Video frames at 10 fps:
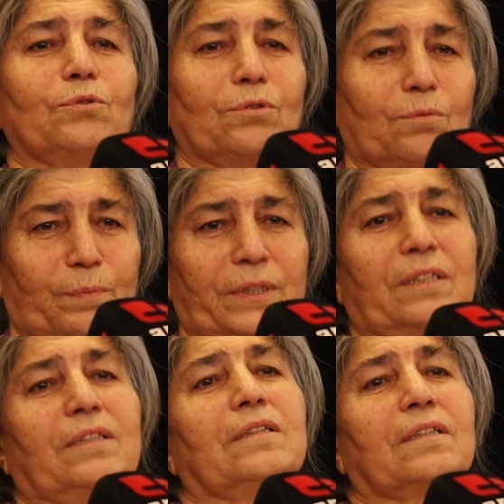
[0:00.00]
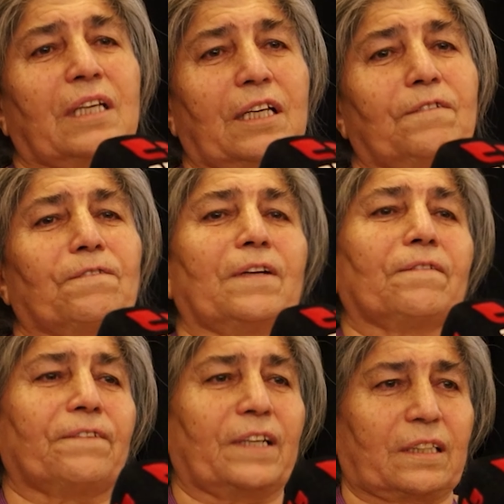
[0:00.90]
büyük bir
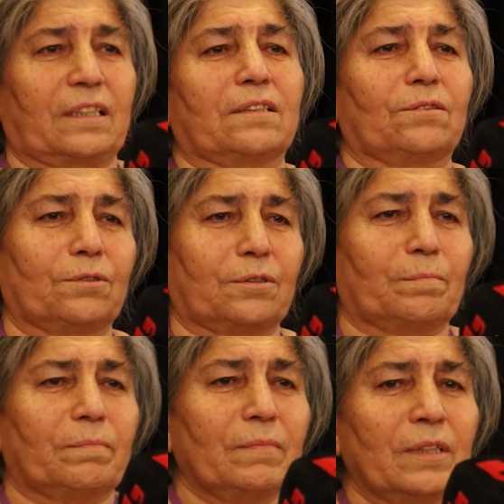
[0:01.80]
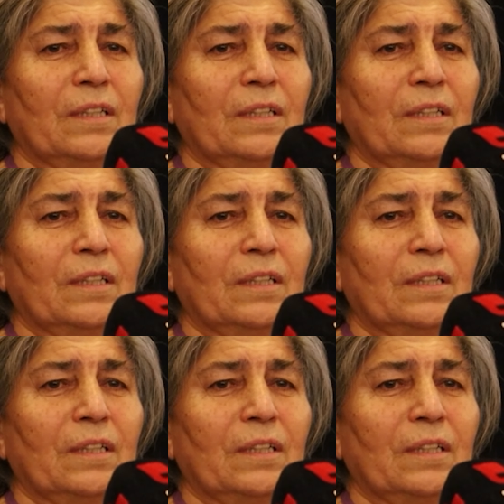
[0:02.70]
keyifle fark ediyorum.